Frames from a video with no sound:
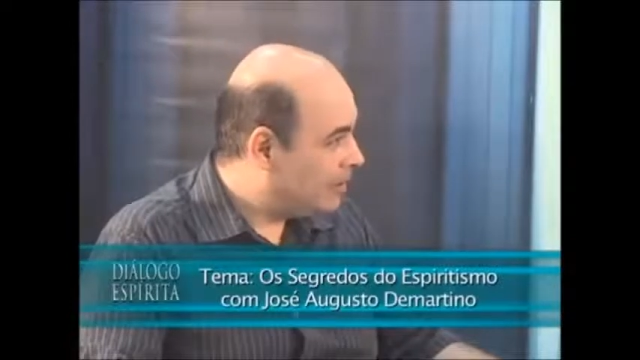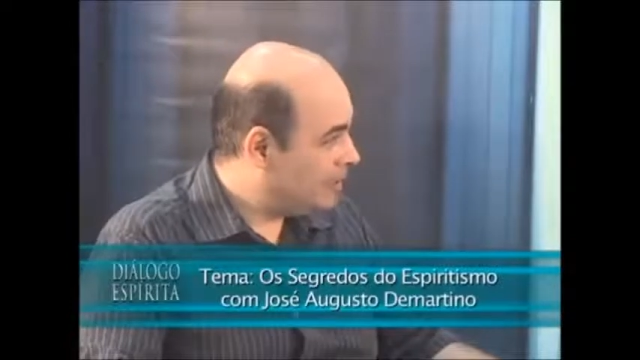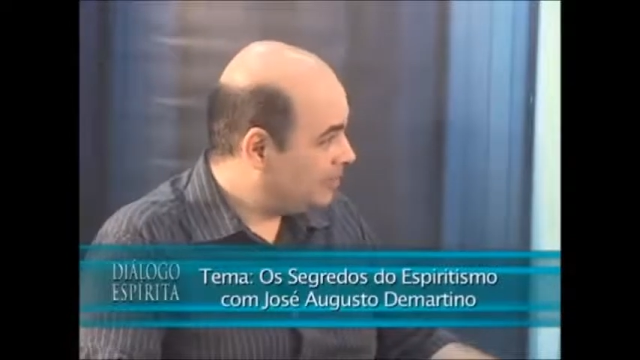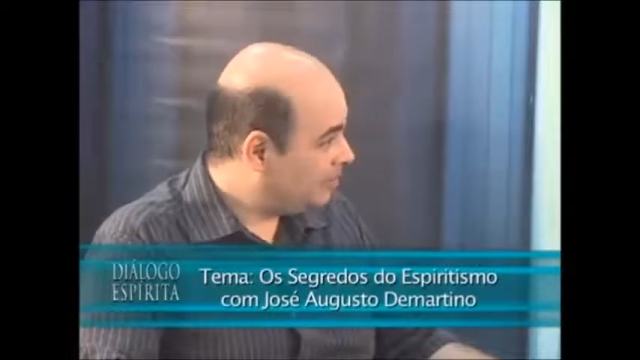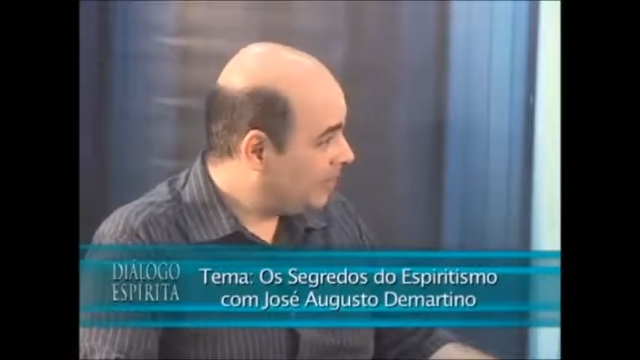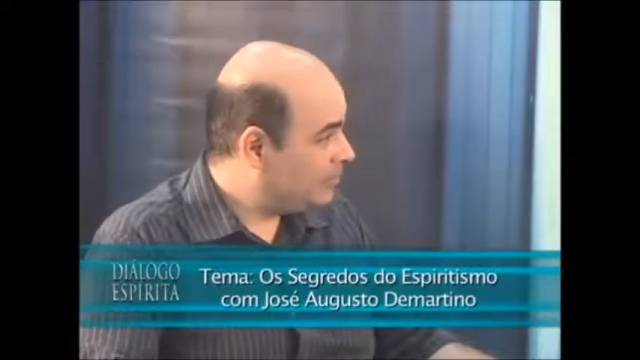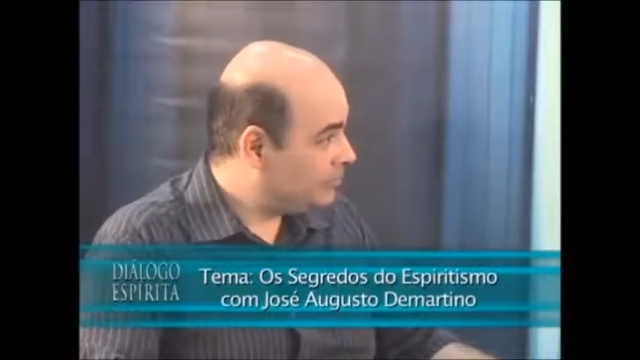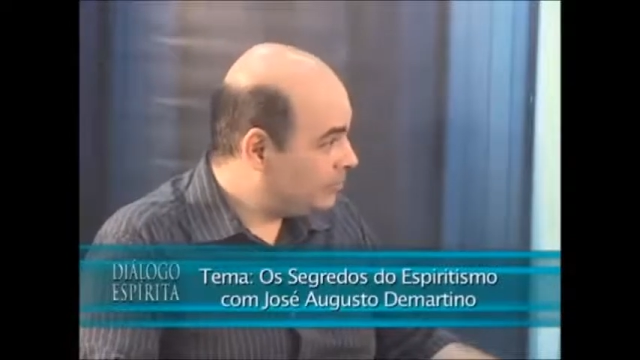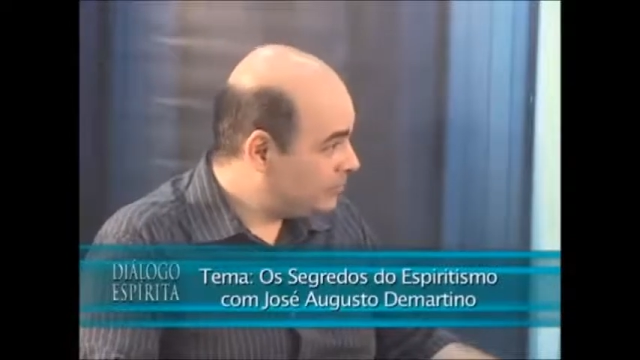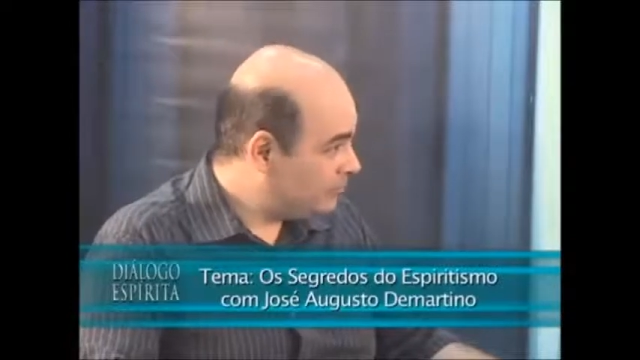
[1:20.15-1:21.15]
e as
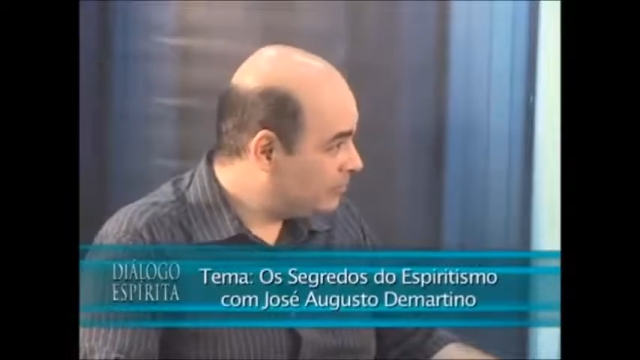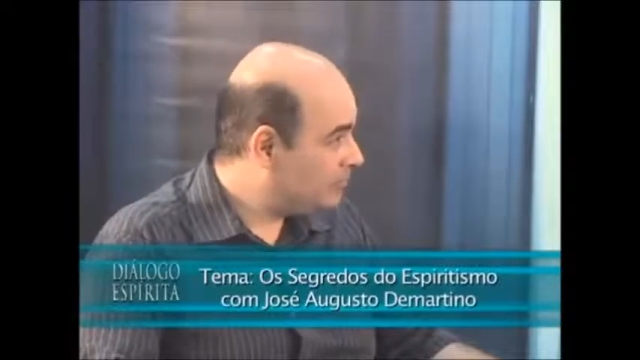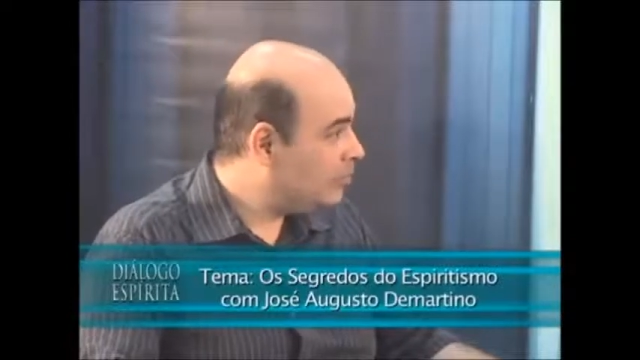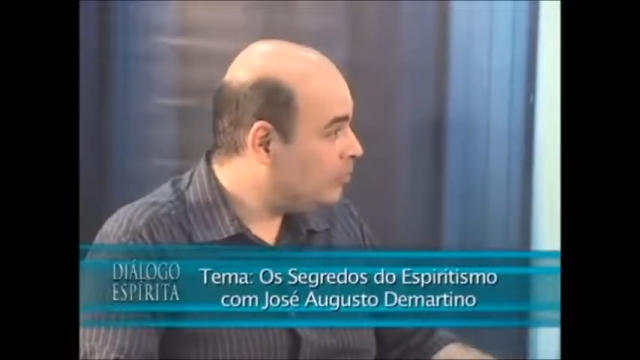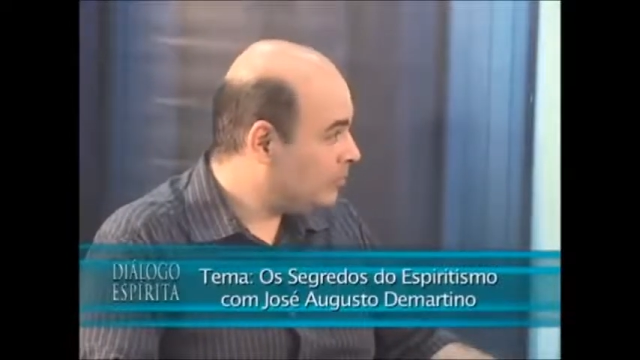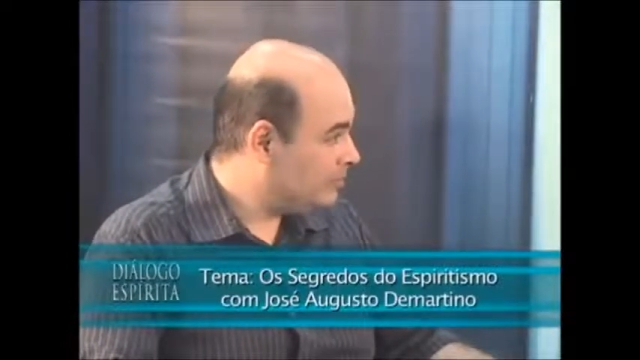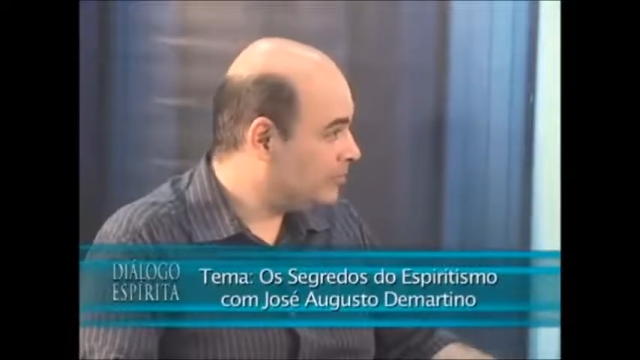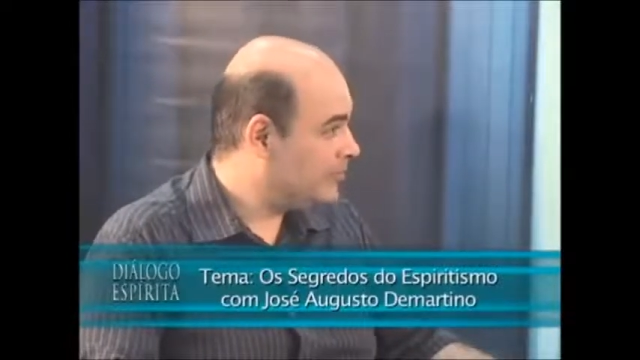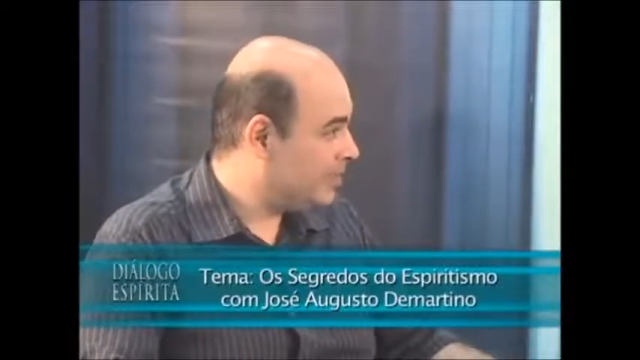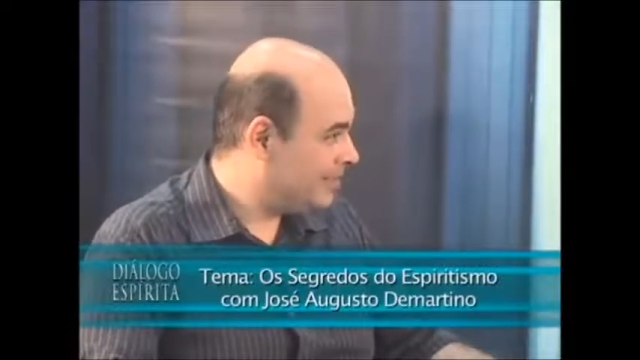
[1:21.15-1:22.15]
paixões não são boas
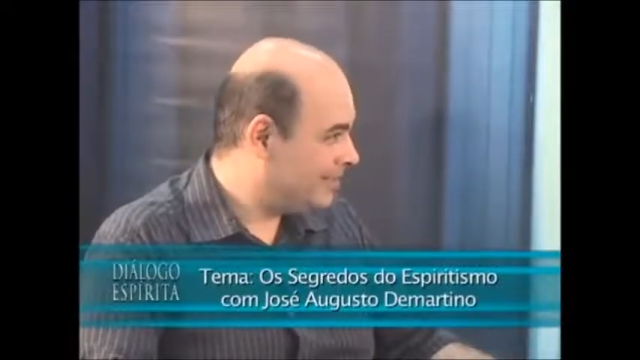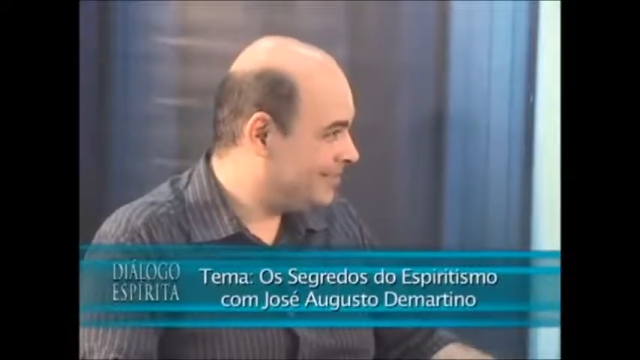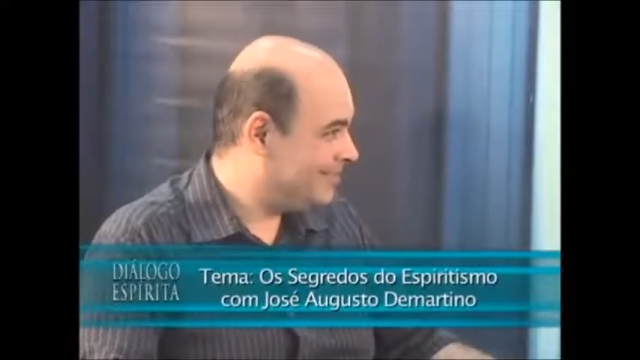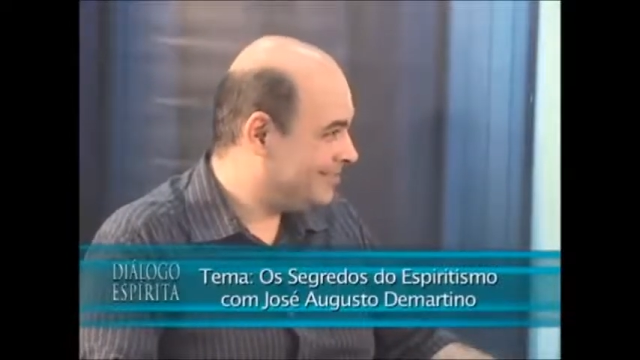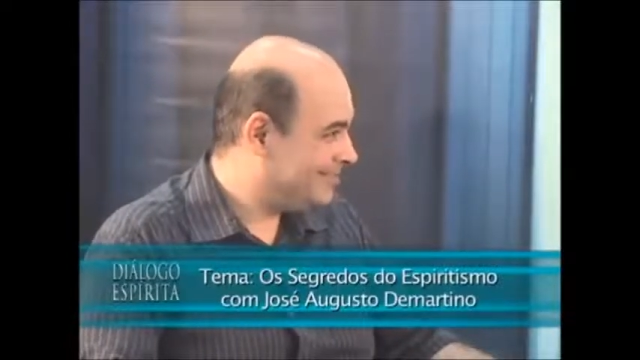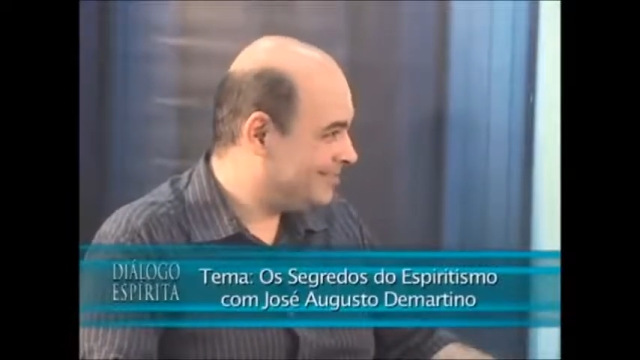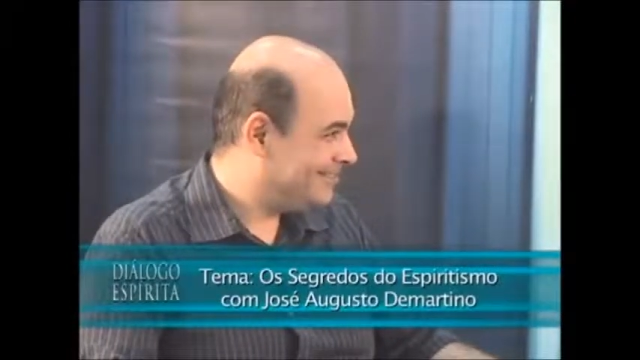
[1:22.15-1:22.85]
conselheiras,